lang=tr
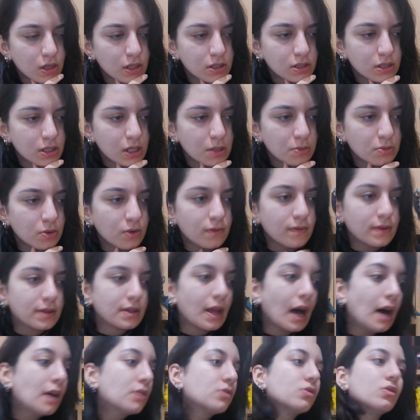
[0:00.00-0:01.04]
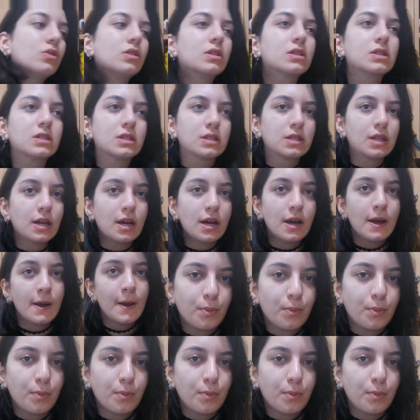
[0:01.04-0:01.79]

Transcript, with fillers: an hatırlamıyorum ve daha sonrasında